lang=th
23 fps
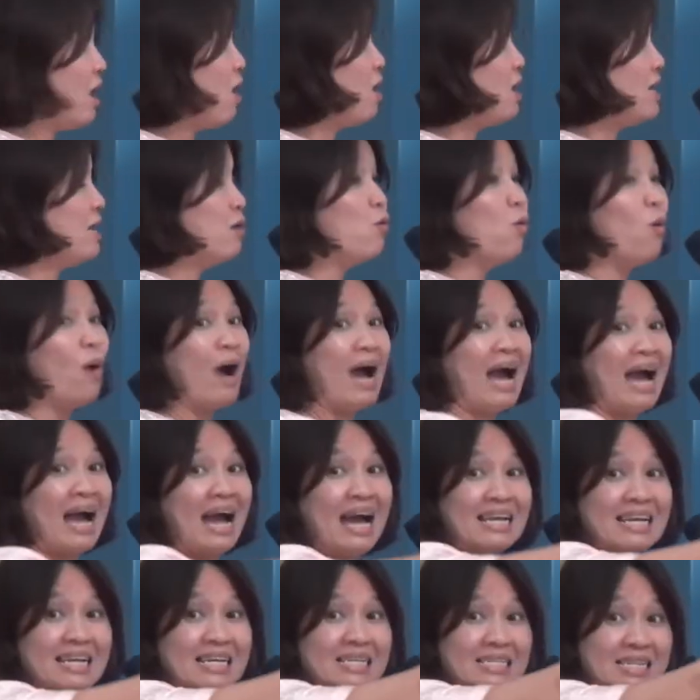เลี้ยวขวา
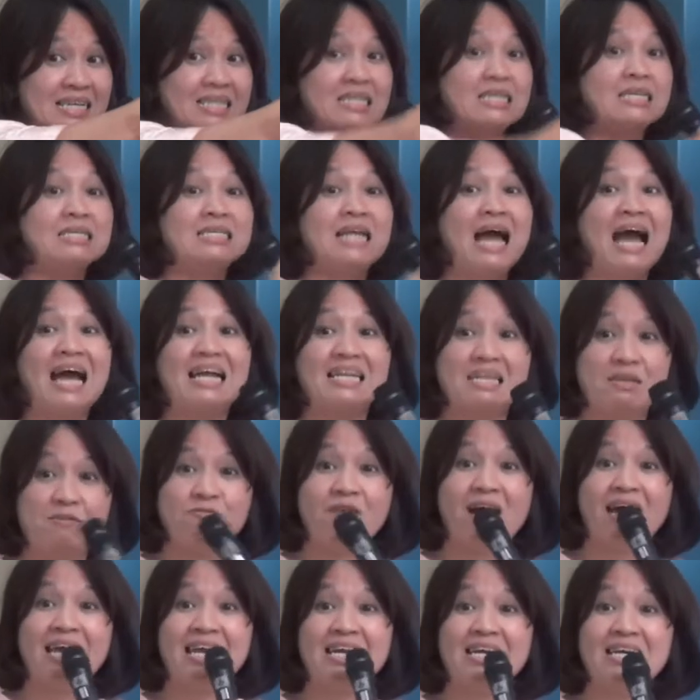จะถึงทางหนีไฟ
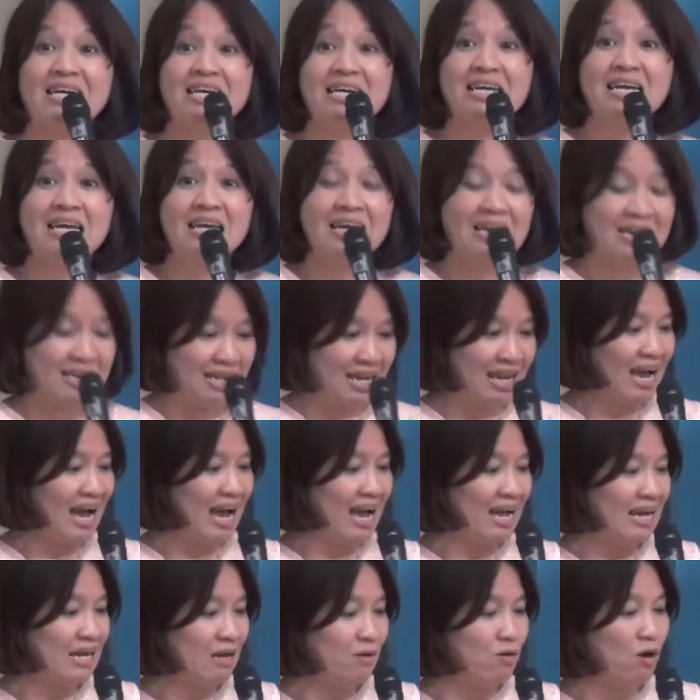เลยนะคะ
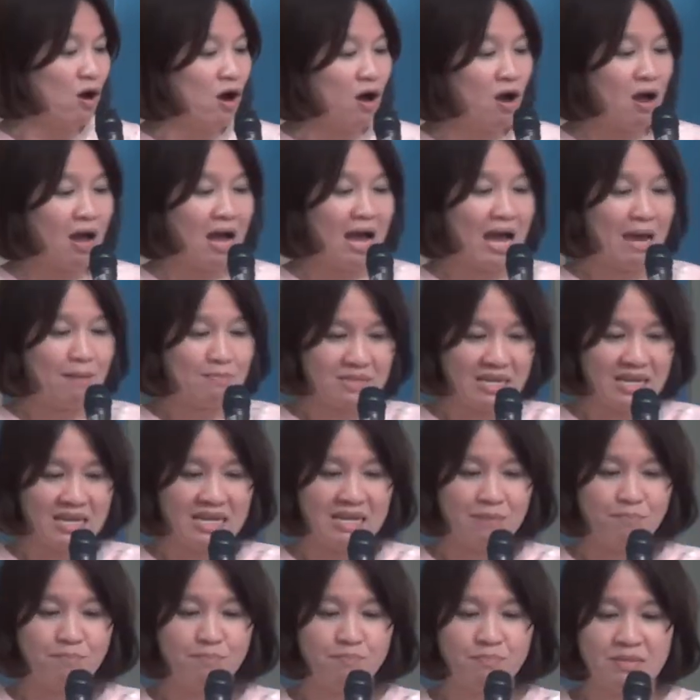แล้วก็ห้ามใช้
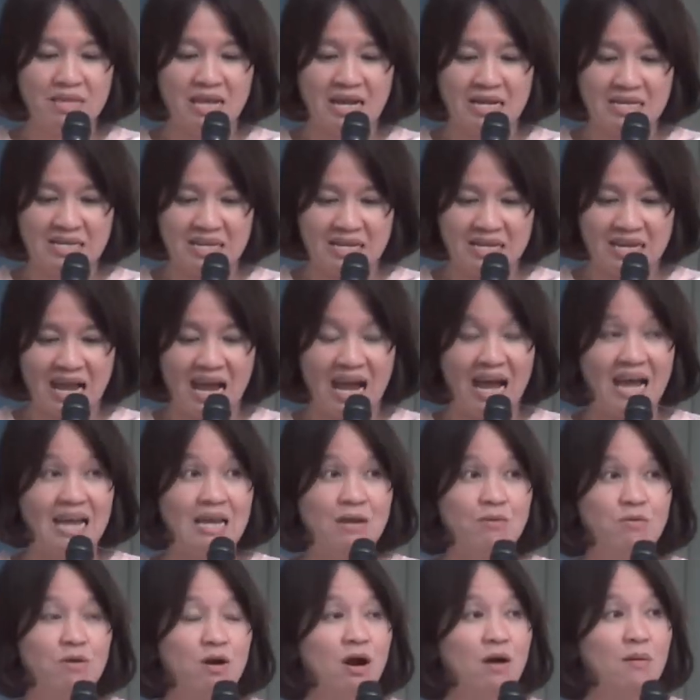ลิฟต์อย่างเด็ดขาด
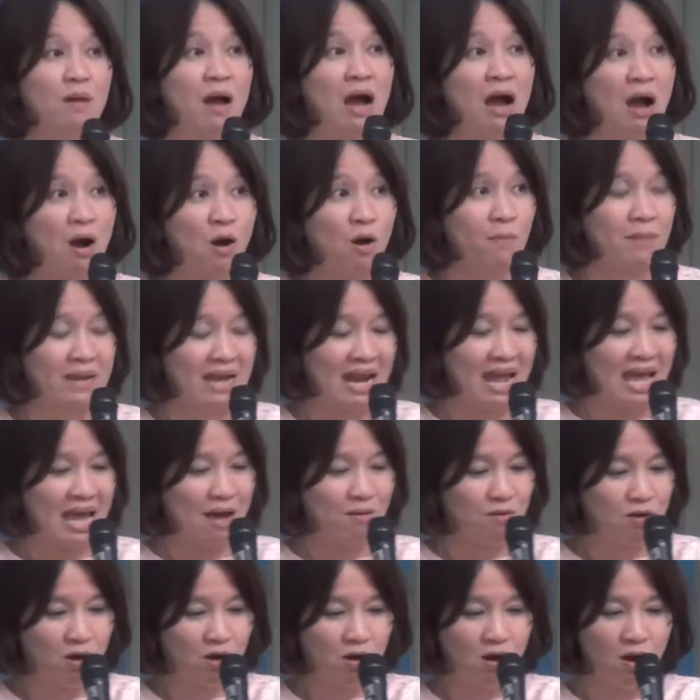แล้วก็ถ้าออกไปแล้ว
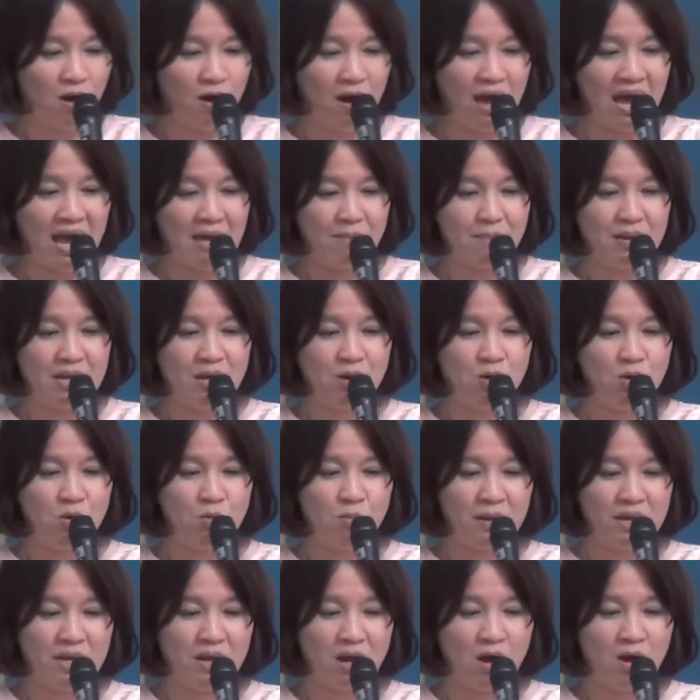ก็ขอให้ไปลง
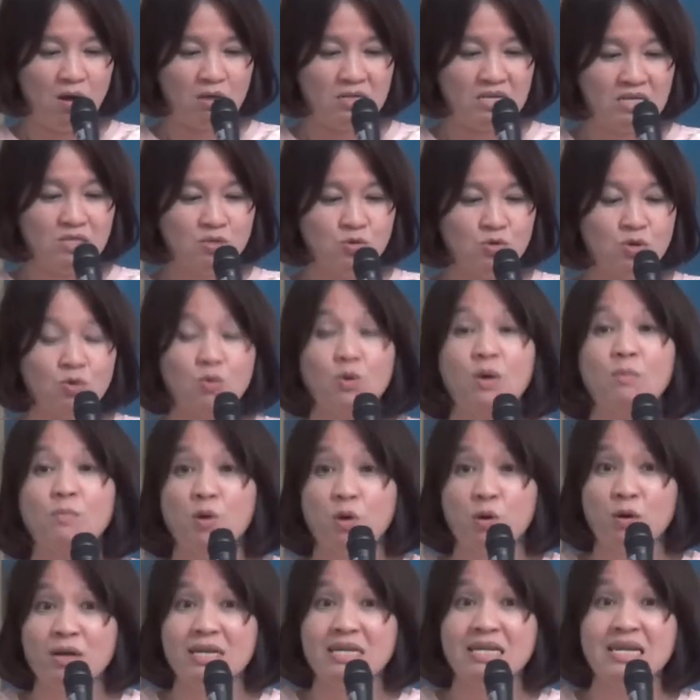ไปรอที่จุดรวมพ
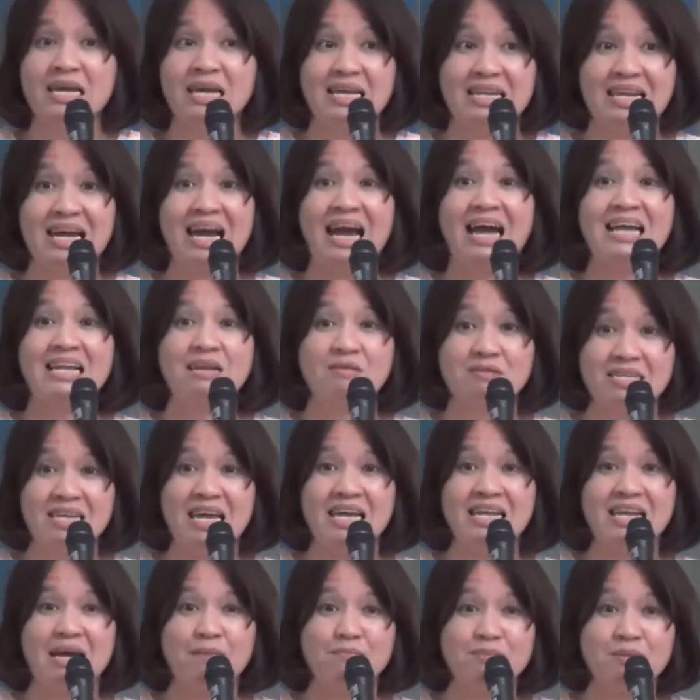ลนะคะเราจะได้
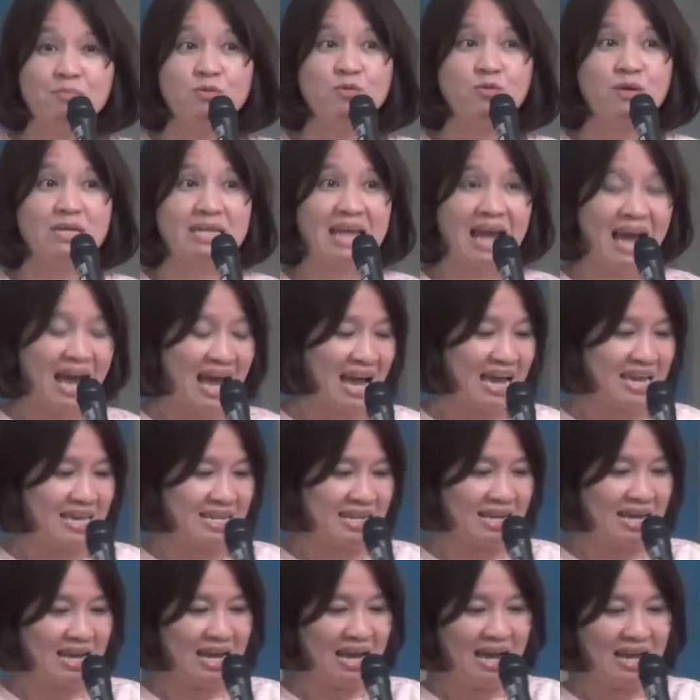นับจำนวนได้
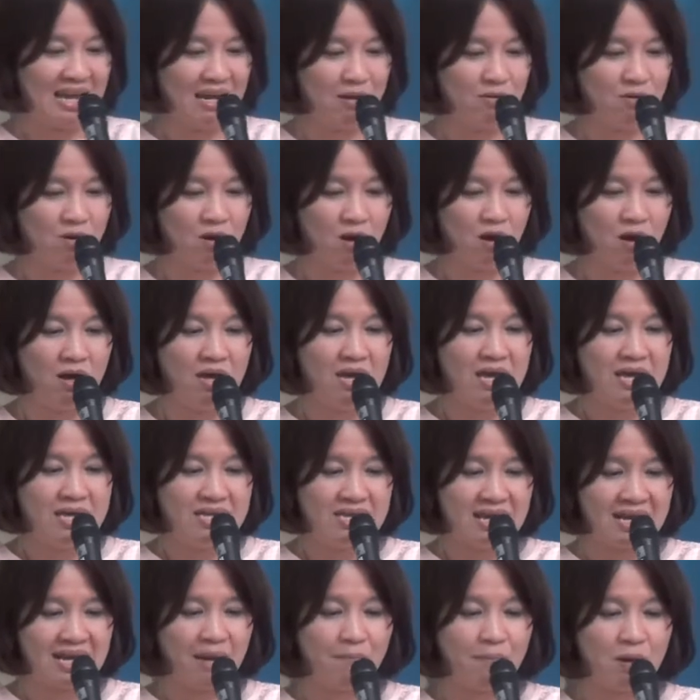นะคะแล้วก็อ
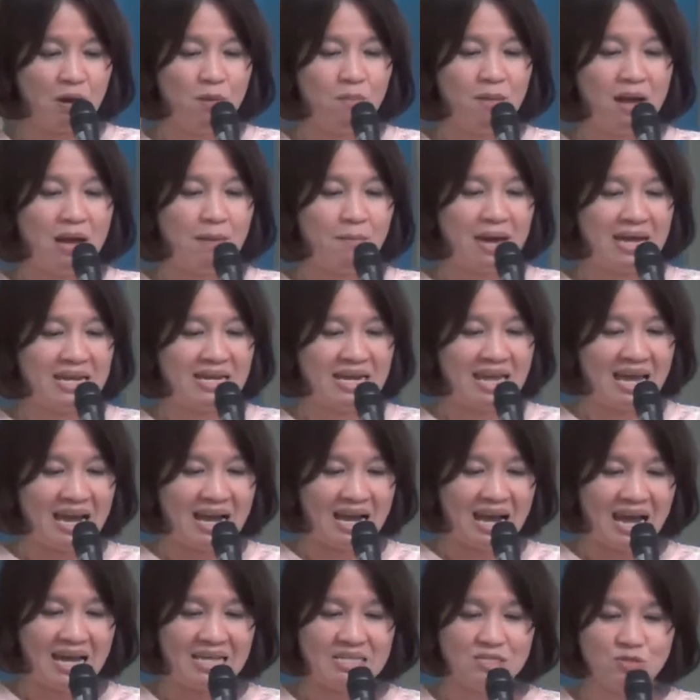ย่ากลับเข้ามาภายในอา
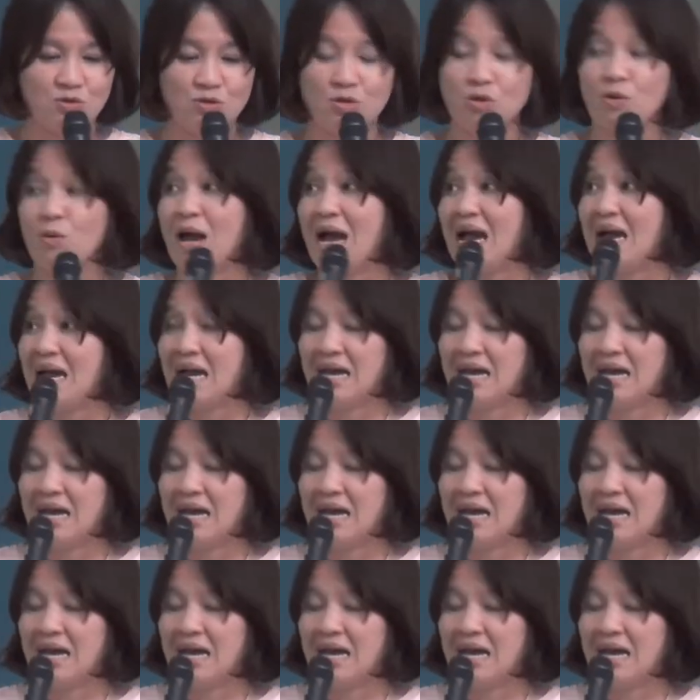คารจนกว่า